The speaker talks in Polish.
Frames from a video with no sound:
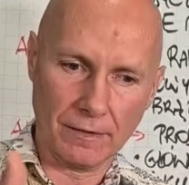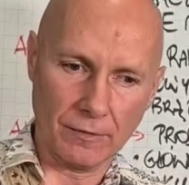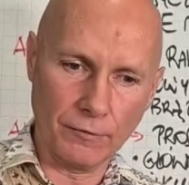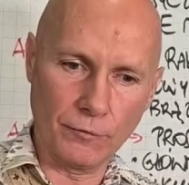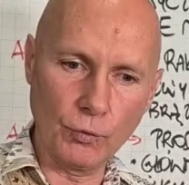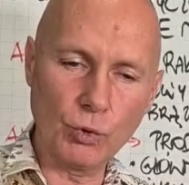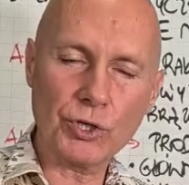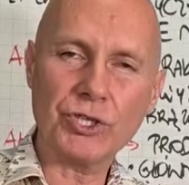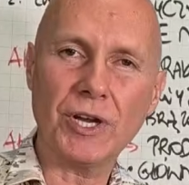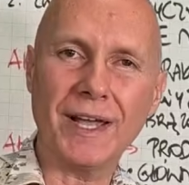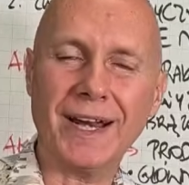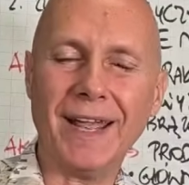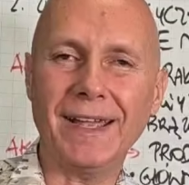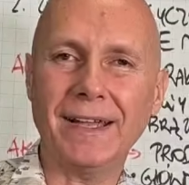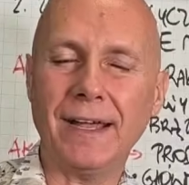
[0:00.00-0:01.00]
Włóż
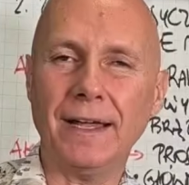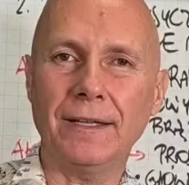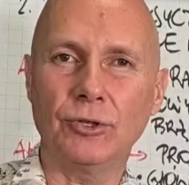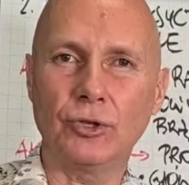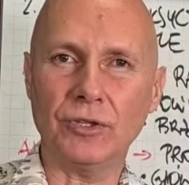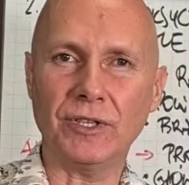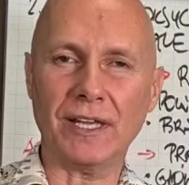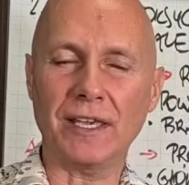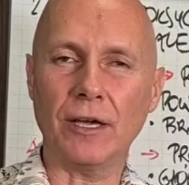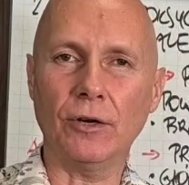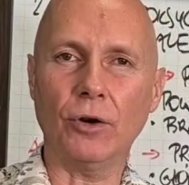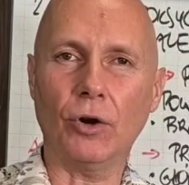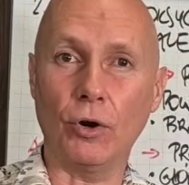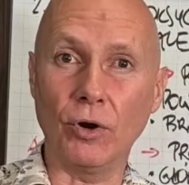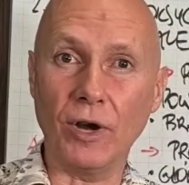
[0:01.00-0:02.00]
rękę do
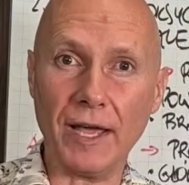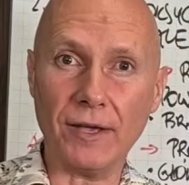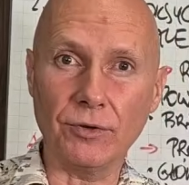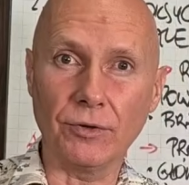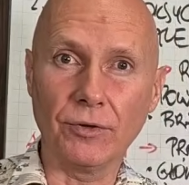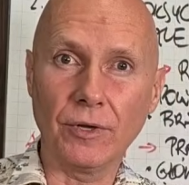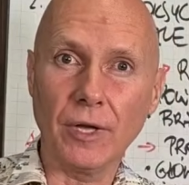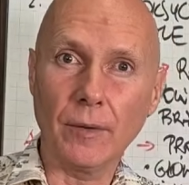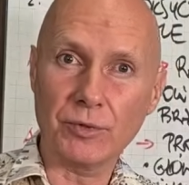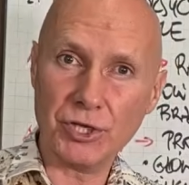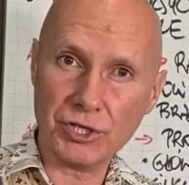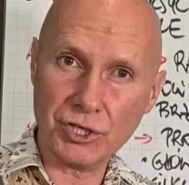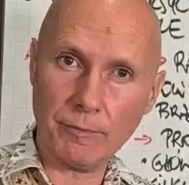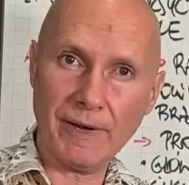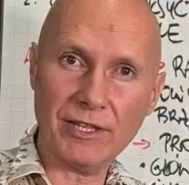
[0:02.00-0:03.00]
takiego oleju.
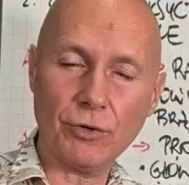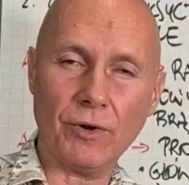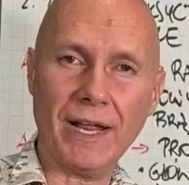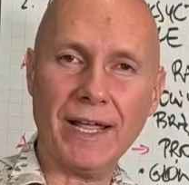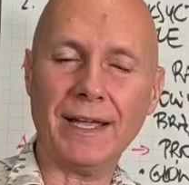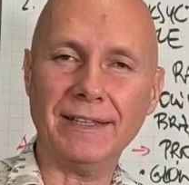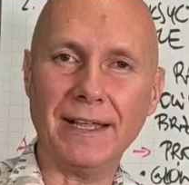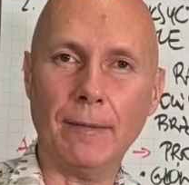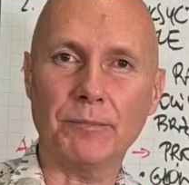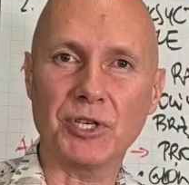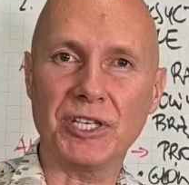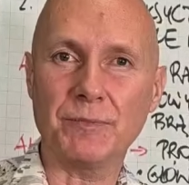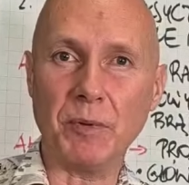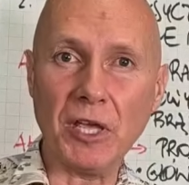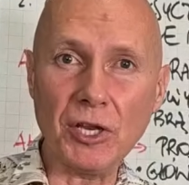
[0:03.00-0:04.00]
Przytrzymaj tą rękę tam
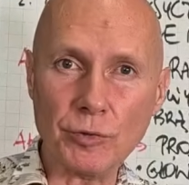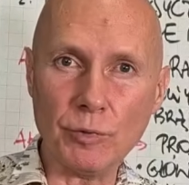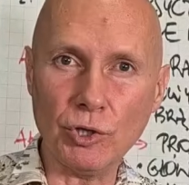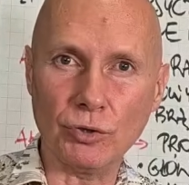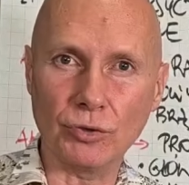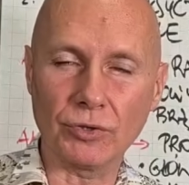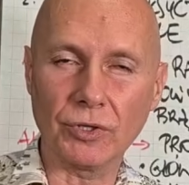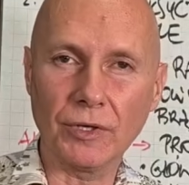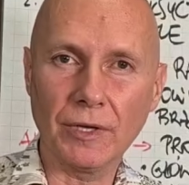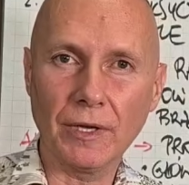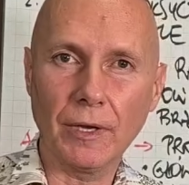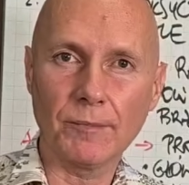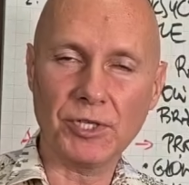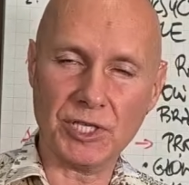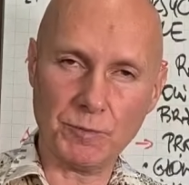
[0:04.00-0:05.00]
przez 5 minut.
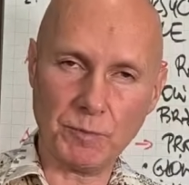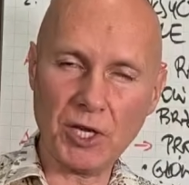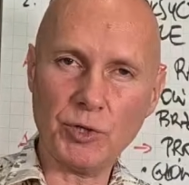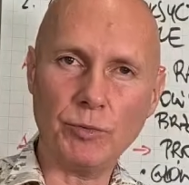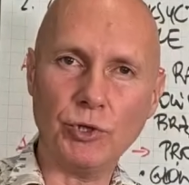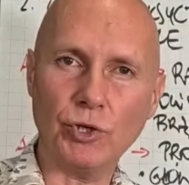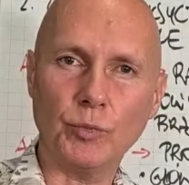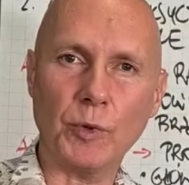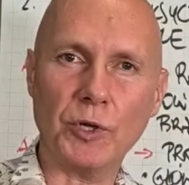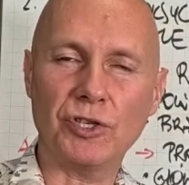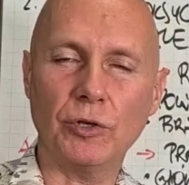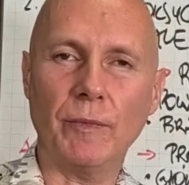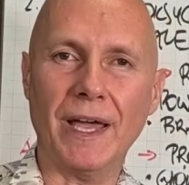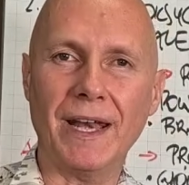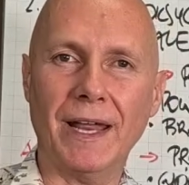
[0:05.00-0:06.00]
Przez 5 minut
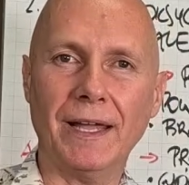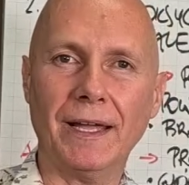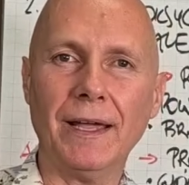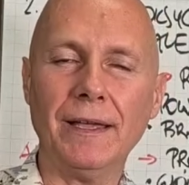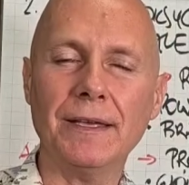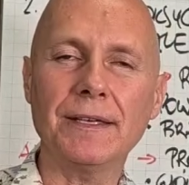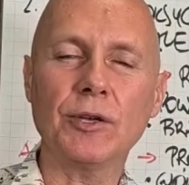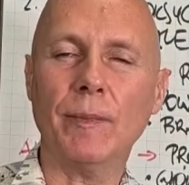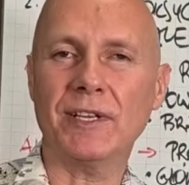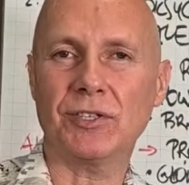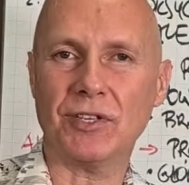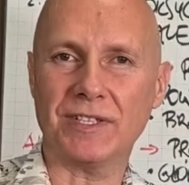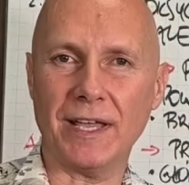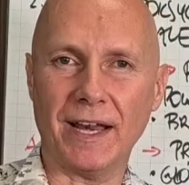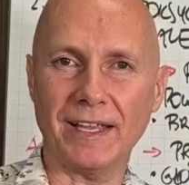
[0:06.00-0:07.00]
podtrzymaj rękę i zobacz,
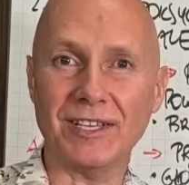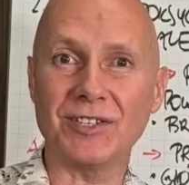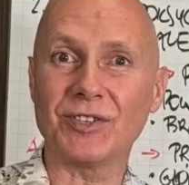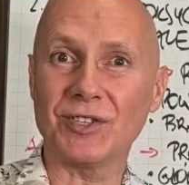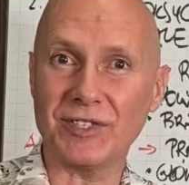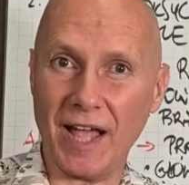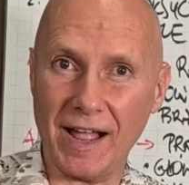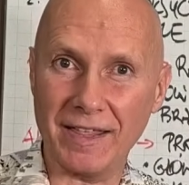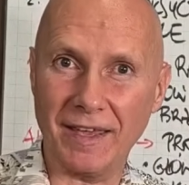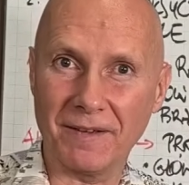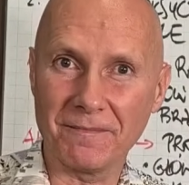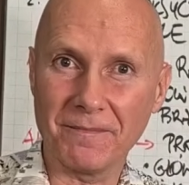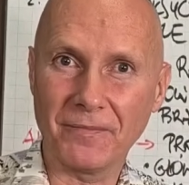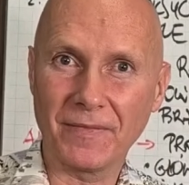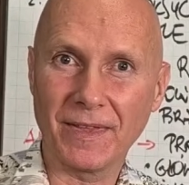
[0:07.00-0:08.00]
co z tej ręki zostanie.
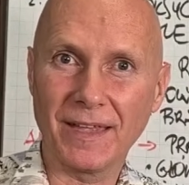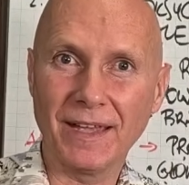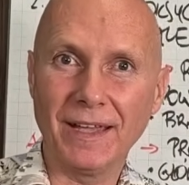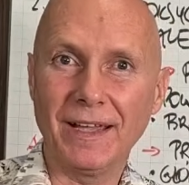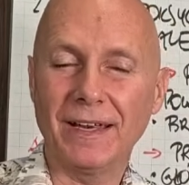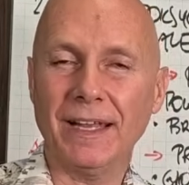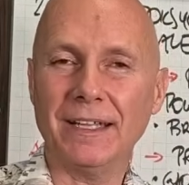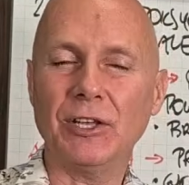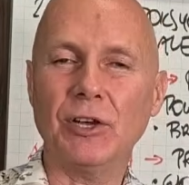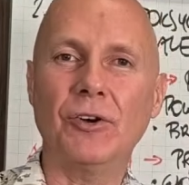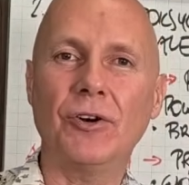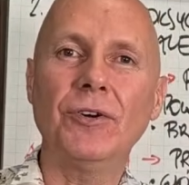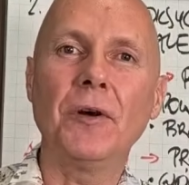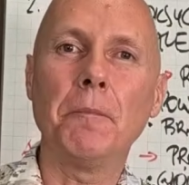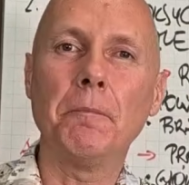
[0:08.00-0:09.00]

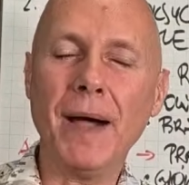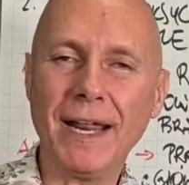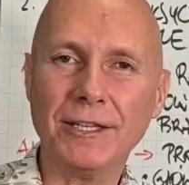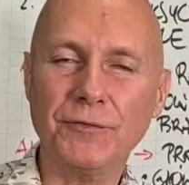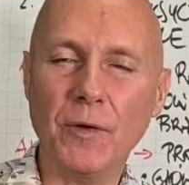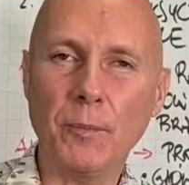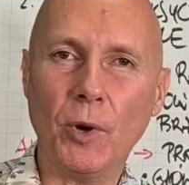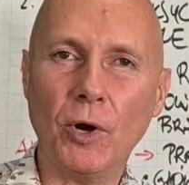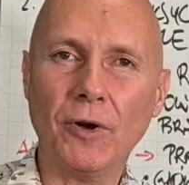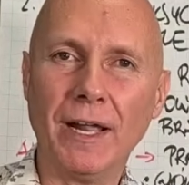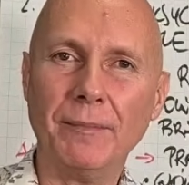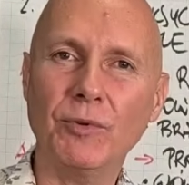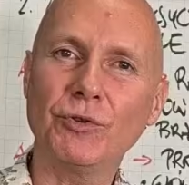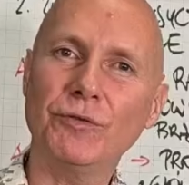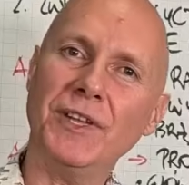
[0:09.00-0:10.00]
Dlatego martwy
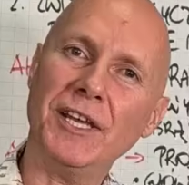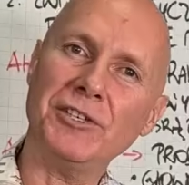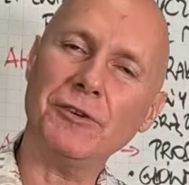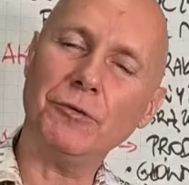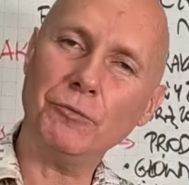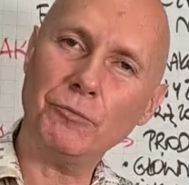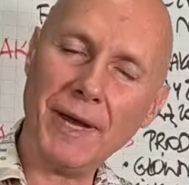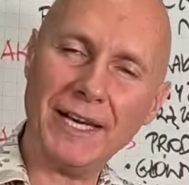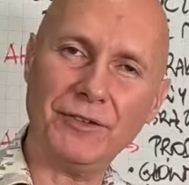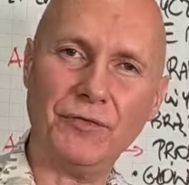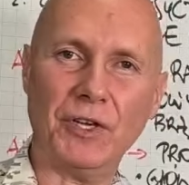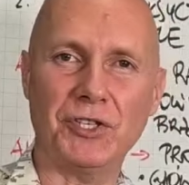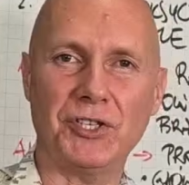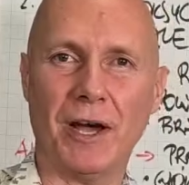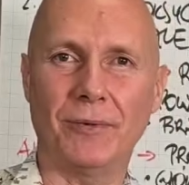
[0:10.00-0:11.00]
pokarm równa się
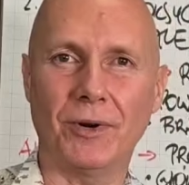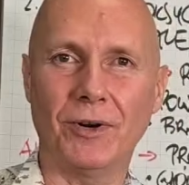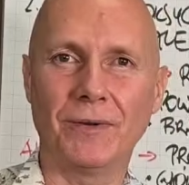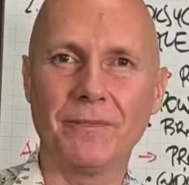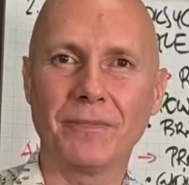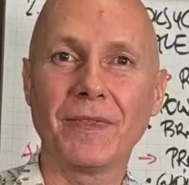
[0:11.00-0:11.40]
martwe ciało.